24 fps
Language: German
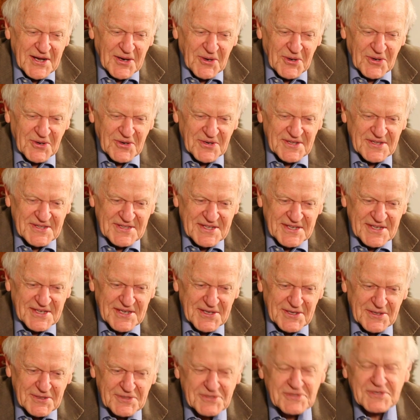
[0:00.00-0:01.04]
Und
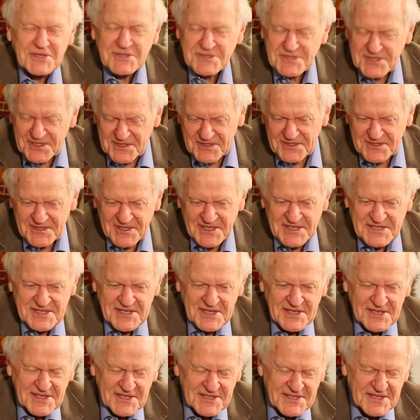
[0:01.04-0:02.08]
äh, hat sich natürlich,
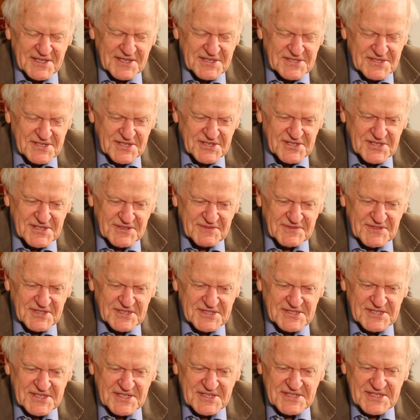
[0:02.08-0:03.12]
die Gesellschaft
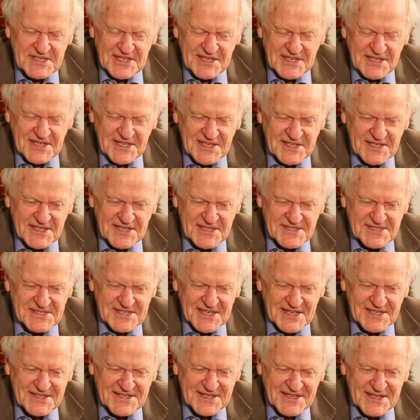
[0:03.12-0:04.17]
hat sich sehr geändert
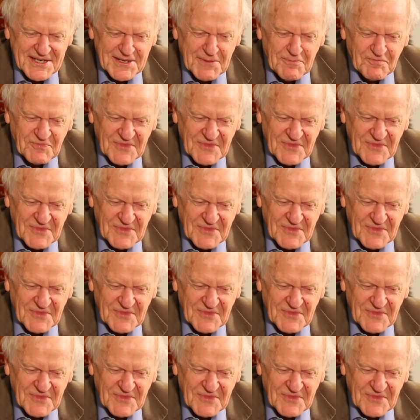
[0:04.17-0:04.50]
seither.